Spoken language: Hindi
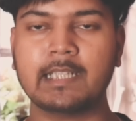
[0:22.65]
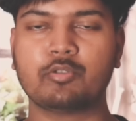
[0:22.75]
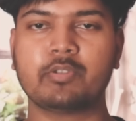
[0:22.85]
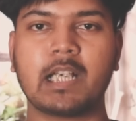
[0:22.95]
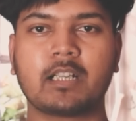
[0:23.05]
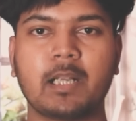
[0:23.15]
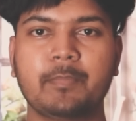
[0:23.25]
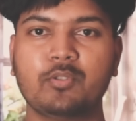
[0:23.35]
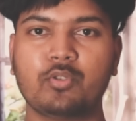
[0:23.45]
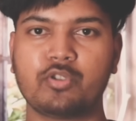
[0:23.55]
तो जाकर आप
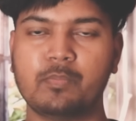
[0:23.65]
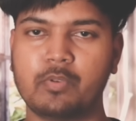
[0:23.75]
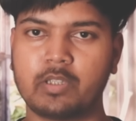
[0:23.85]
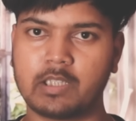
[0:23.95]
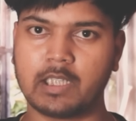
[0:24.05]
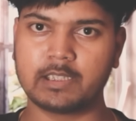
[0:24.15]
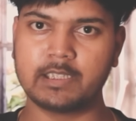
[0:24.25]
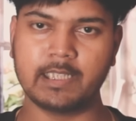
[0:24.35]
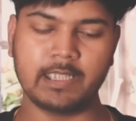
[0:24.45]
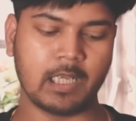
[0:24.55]
इनको सपोर्ट कर
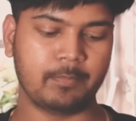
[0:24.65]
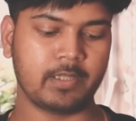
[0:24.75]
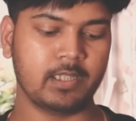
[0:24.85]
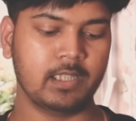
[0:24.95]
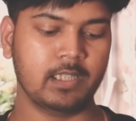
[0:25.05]
दीजिए यहाँ पर